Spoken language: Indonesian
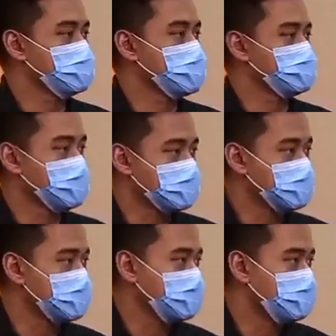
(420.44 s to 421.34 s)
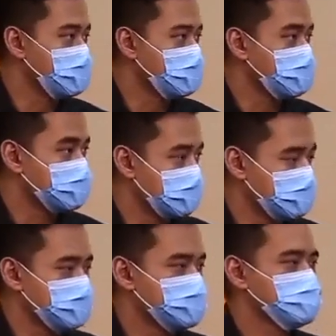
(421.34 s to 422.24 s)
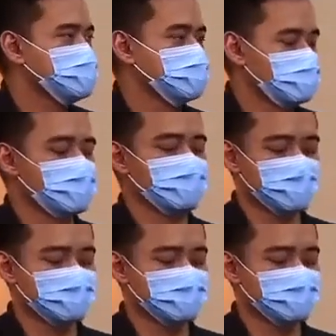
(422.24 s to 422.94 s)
jam 4 pagi tadi kalau kata dokter yes. Iya. ya. Mm-hmm. Oke,